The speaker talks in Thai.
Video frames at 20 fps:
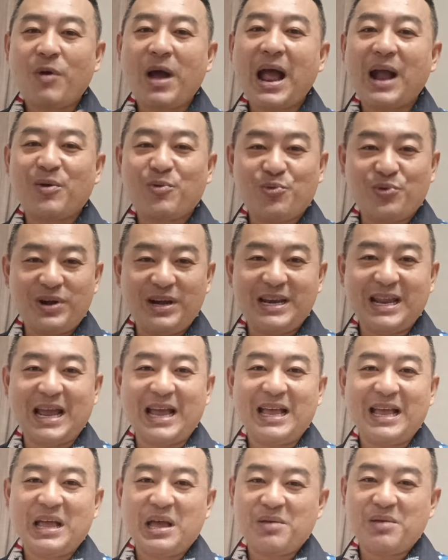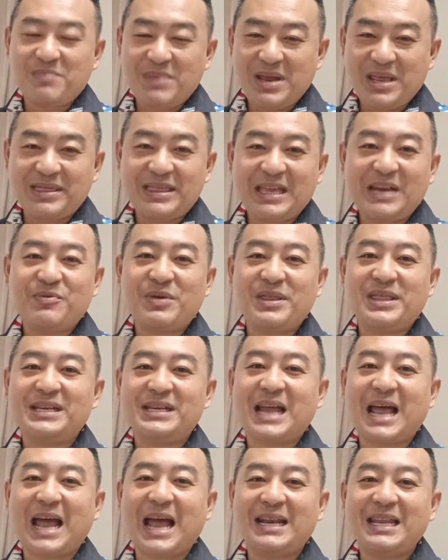ว่าคุณเนี่ยมีเส้นวาส
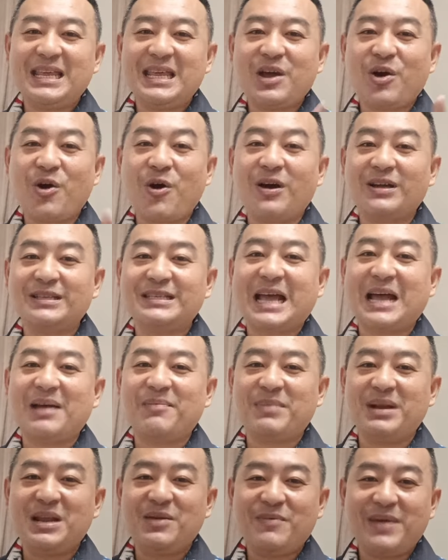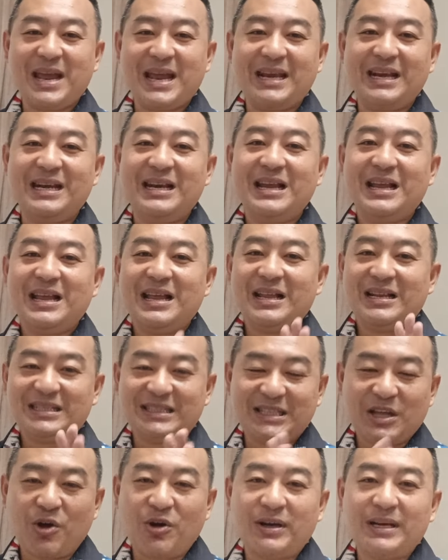นาที่ออกจากบริเวณ
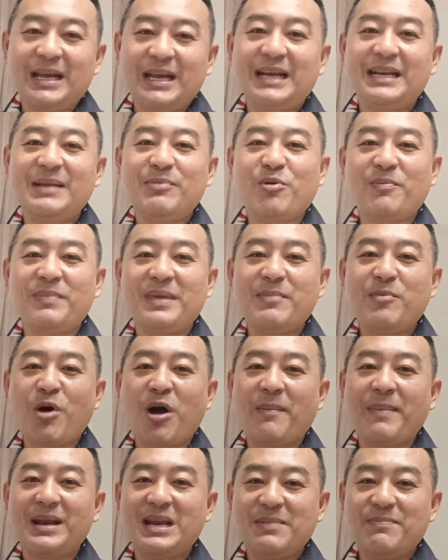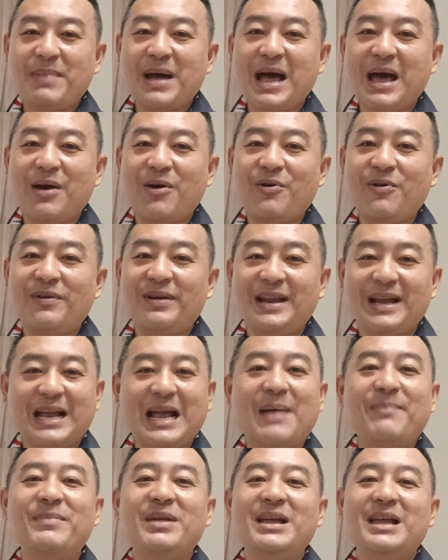2 เนินที่ผมได้บอกไปหรือเปล่านะ
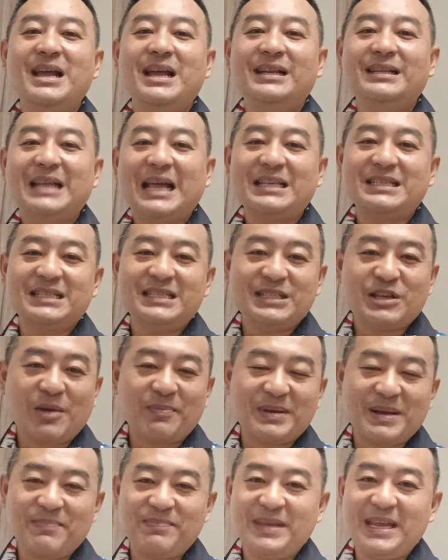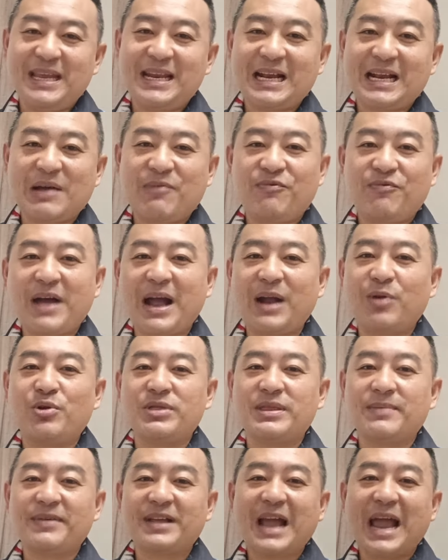ครับ ถ้าชื่นชอบคลิปนี้นะครับ ฝากก
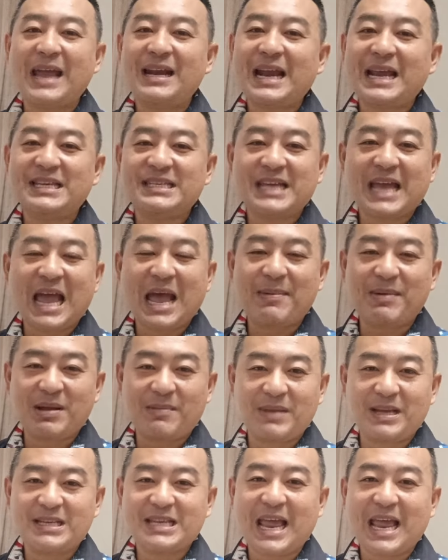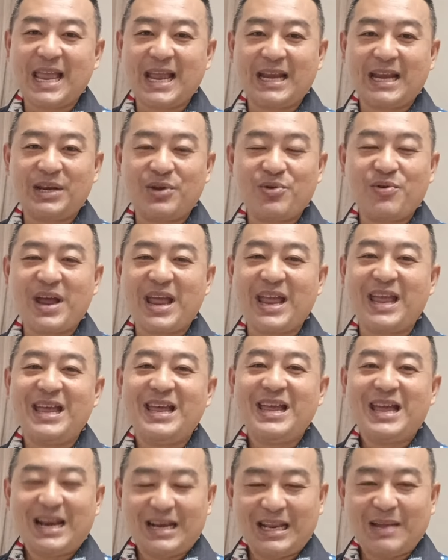ด subscribe ไลค์แชร์เป็นกำลังใจให้กันด้วย
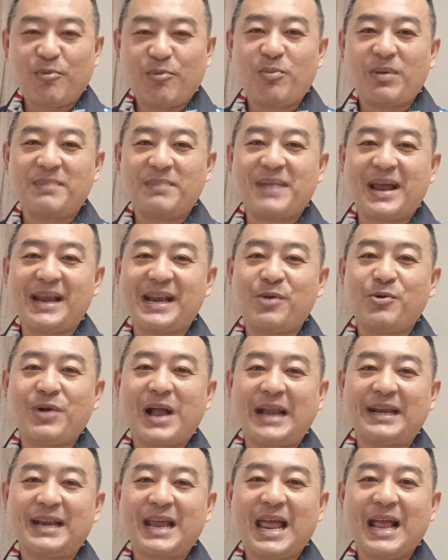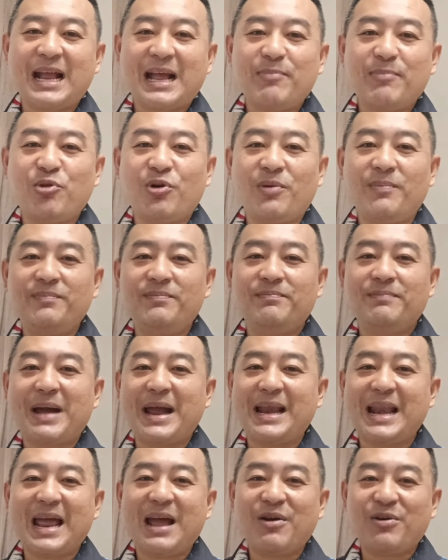แล้วพบกันใหม่ในโอกาสหน้าครับ ผมไป
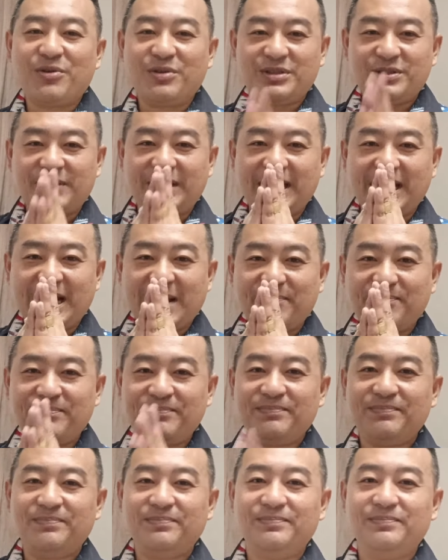แล้วสวัสดีครับ